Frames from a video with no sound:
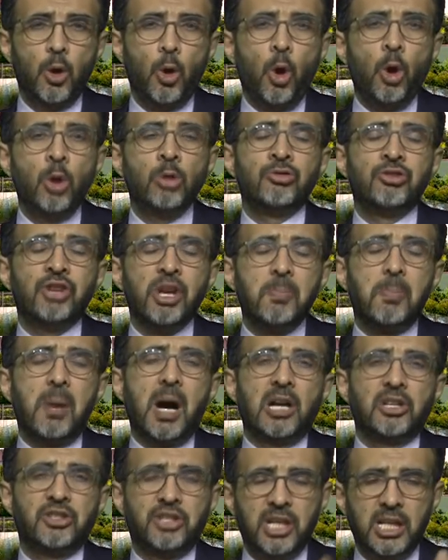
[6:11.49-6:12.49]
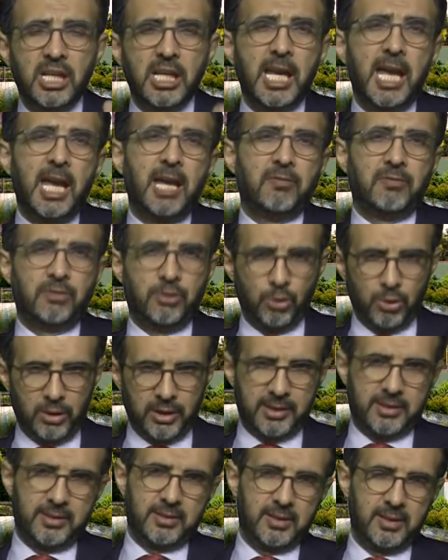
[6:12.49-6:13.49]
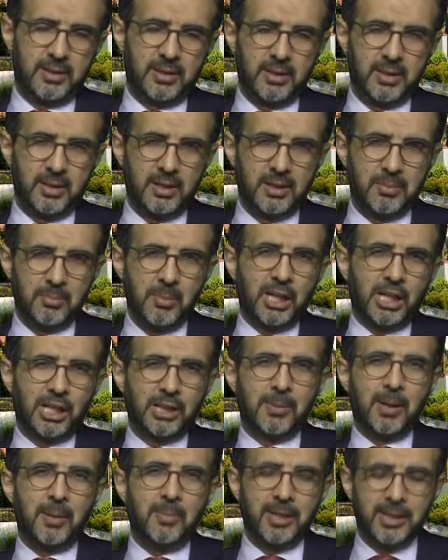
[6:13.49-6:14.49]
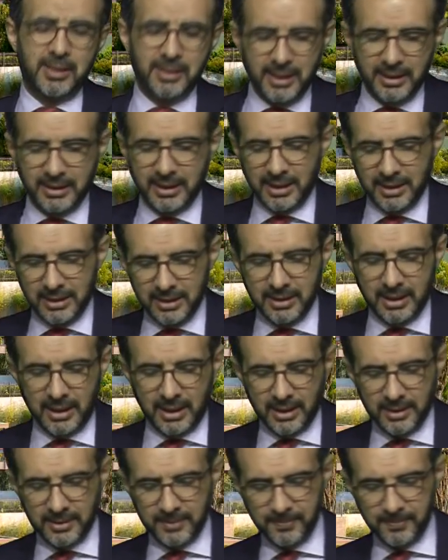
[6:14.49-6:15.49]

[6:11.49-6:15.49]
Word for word: Önce bahçeli ev diyorlar. Bakalım haberin detayları neler.